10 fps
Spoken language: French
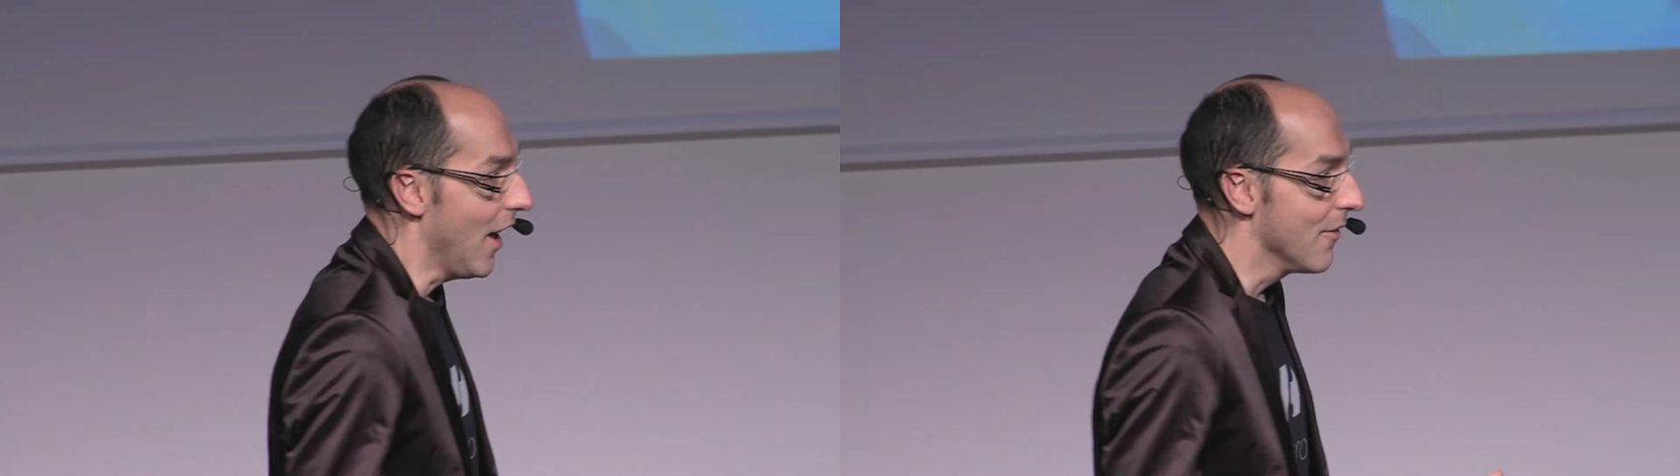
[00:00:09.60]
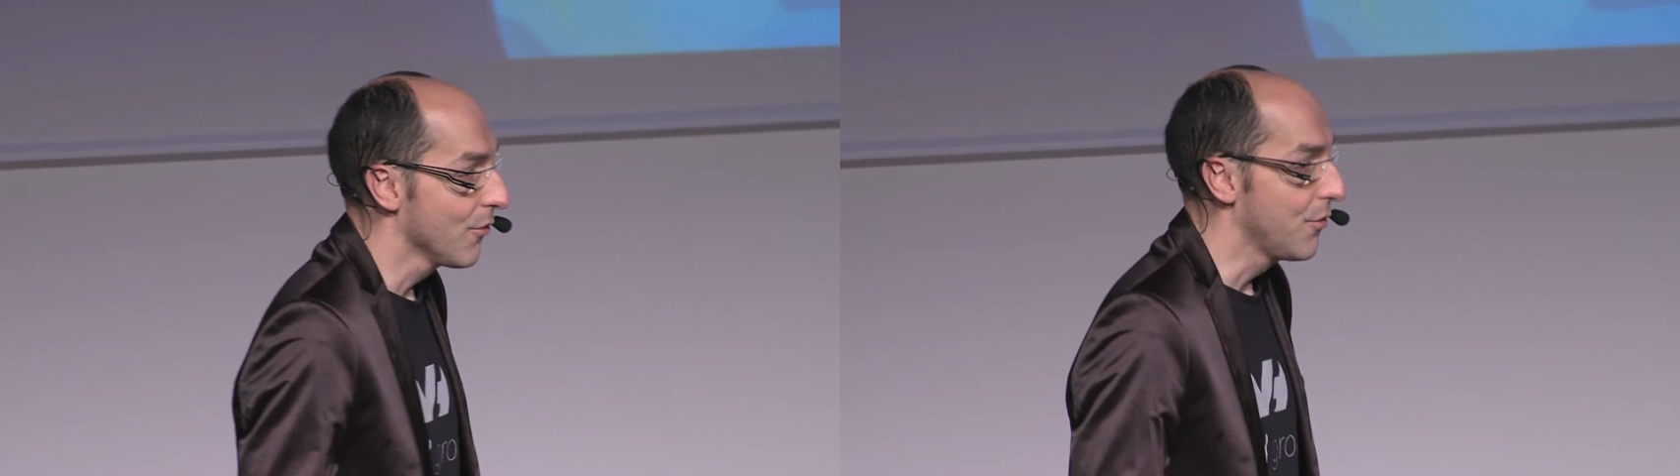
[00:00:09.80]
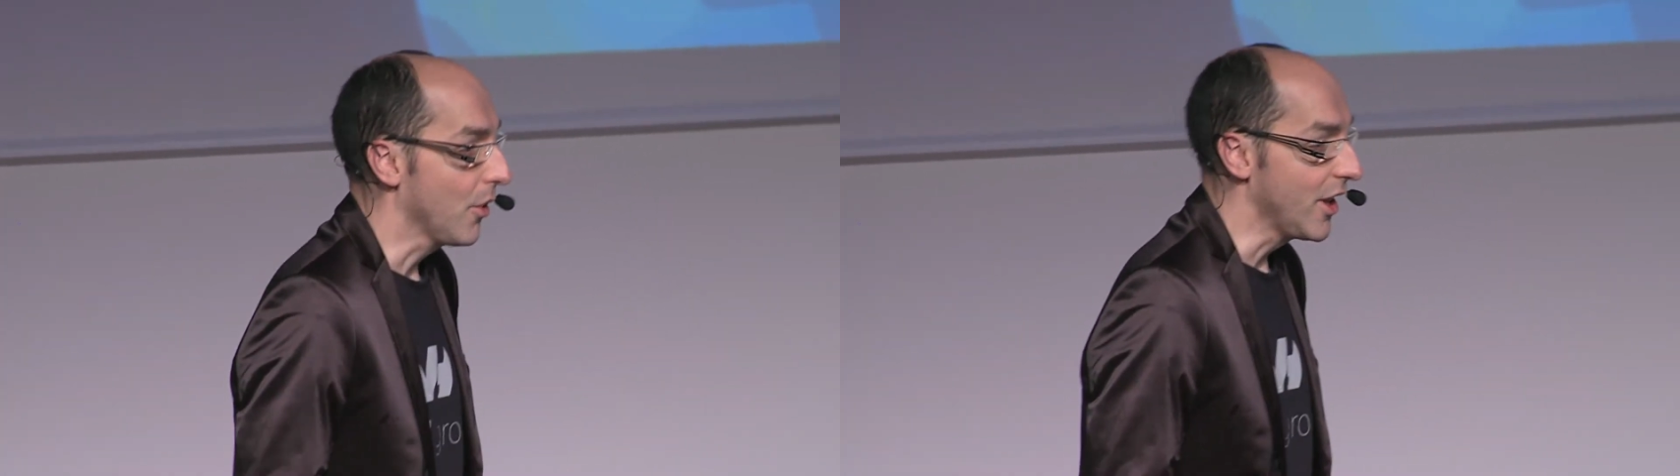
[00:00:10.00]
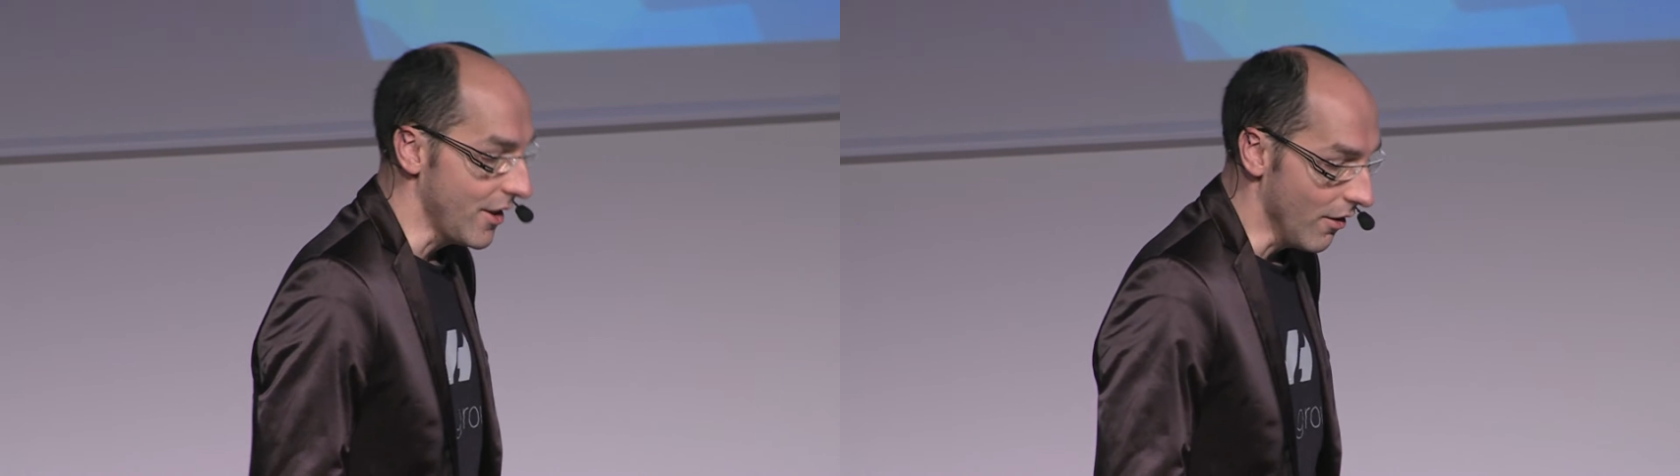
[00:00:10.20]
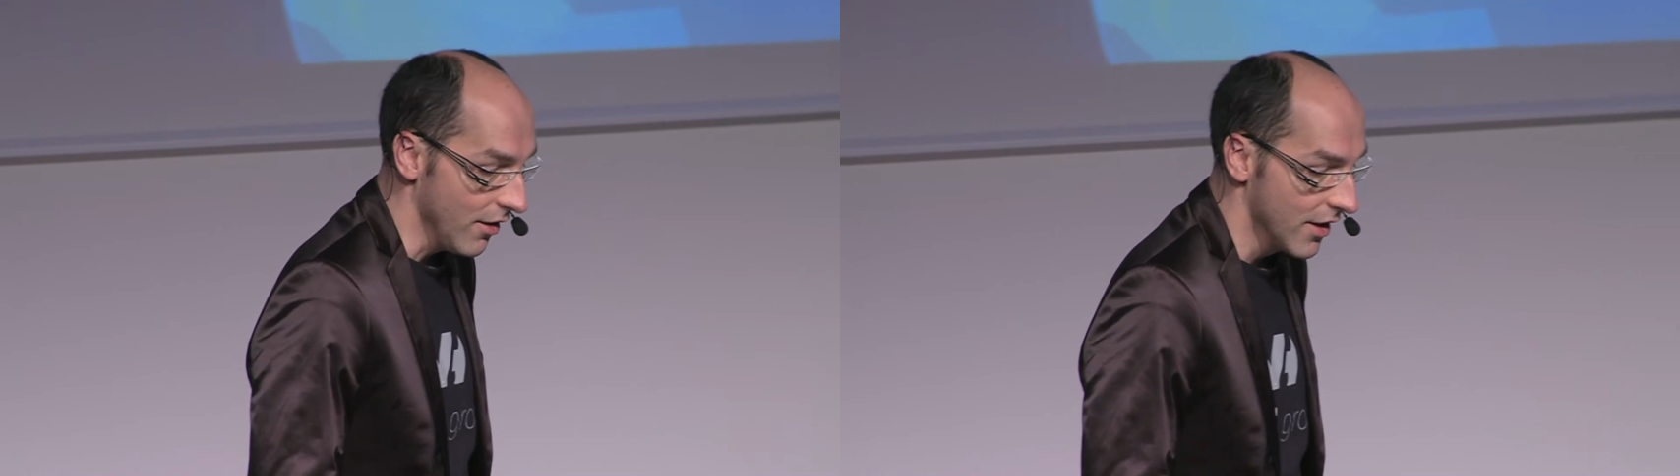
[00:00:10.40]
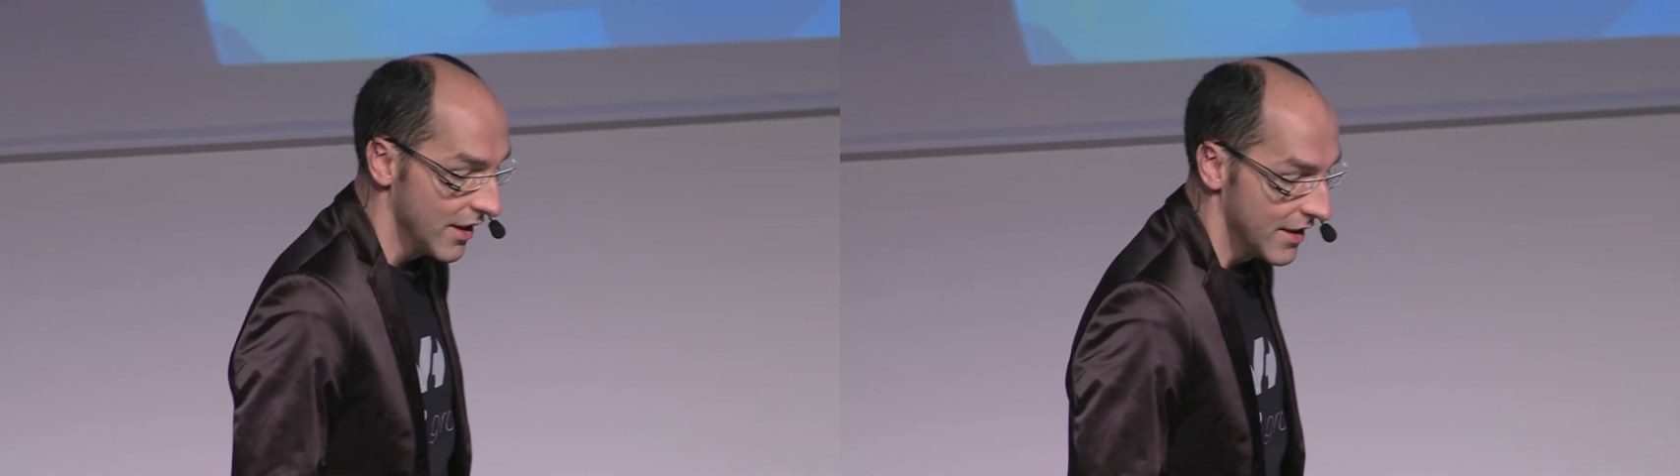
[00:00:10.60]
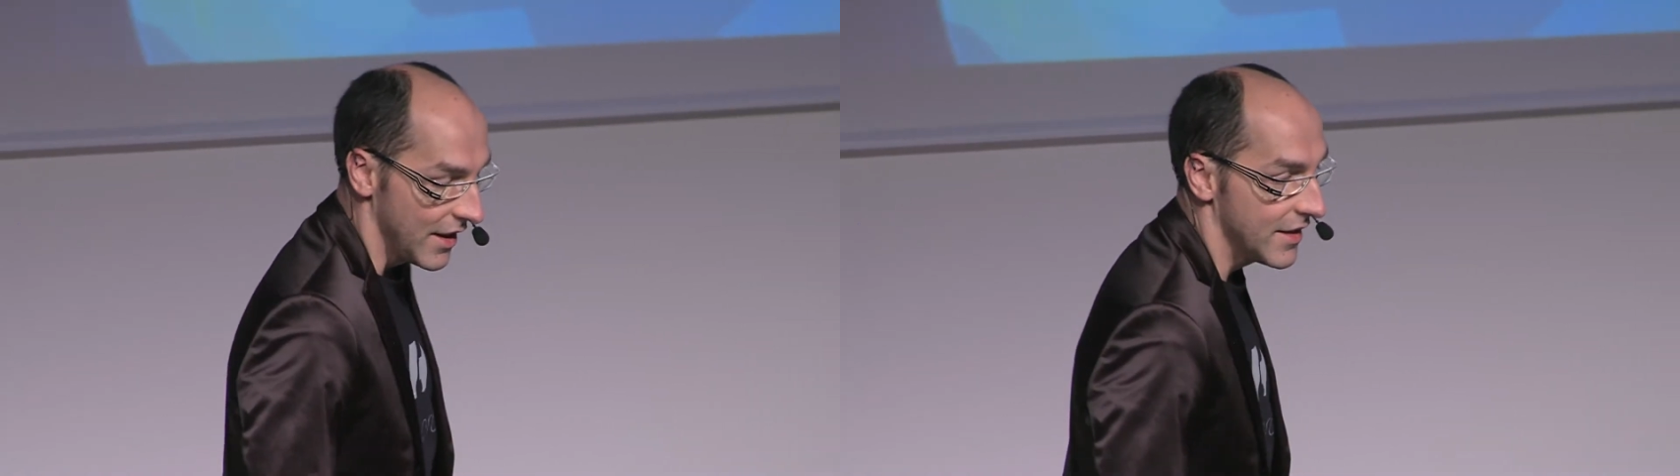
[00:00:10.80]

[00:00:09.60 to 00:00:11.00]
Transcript: aventure client, c'est